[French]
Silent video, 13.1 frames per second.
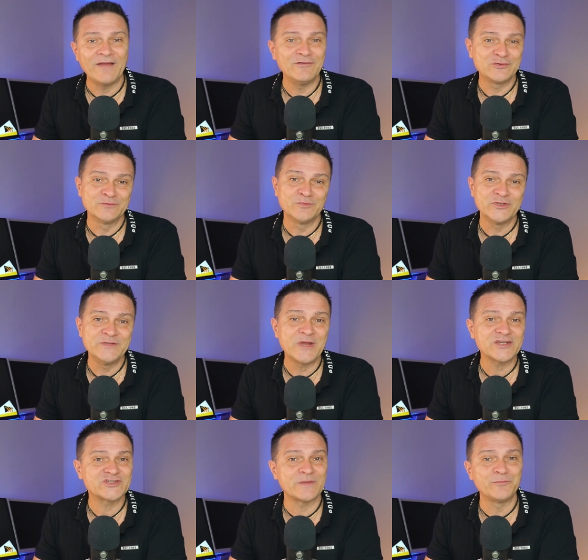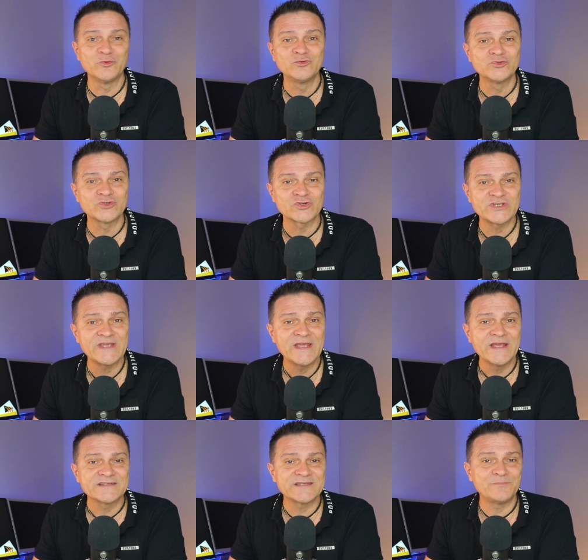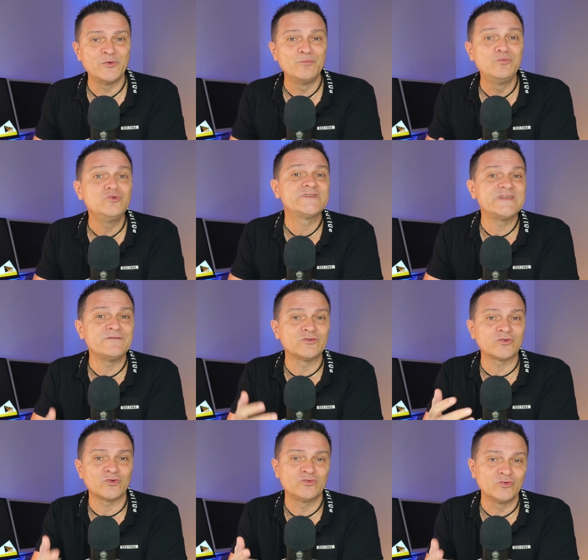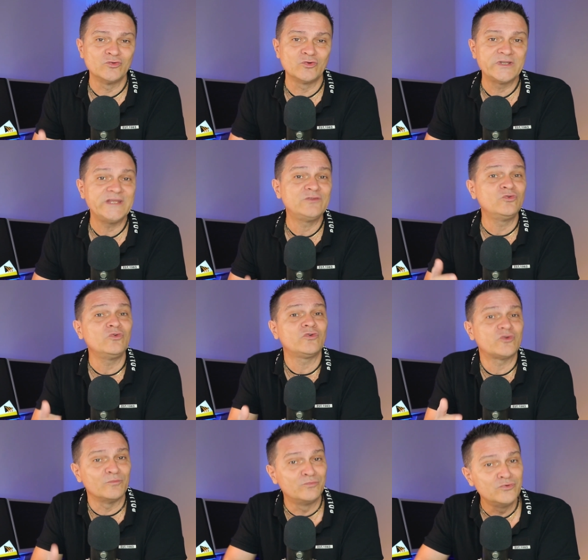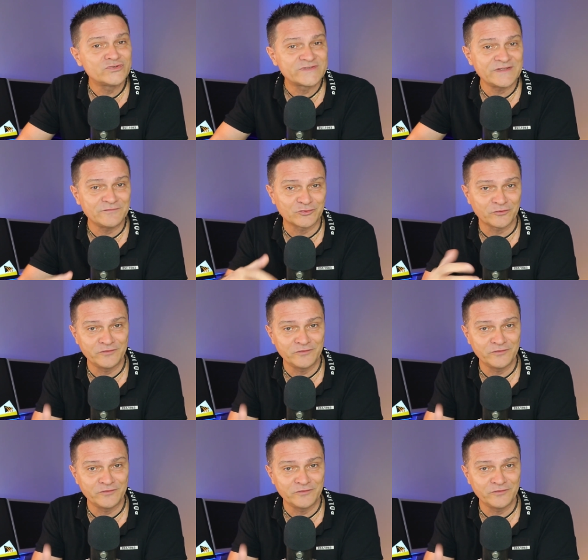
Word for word: avec une bonne image, ça peut tout changer, ça peut booster votre taux de clic, donc booster votre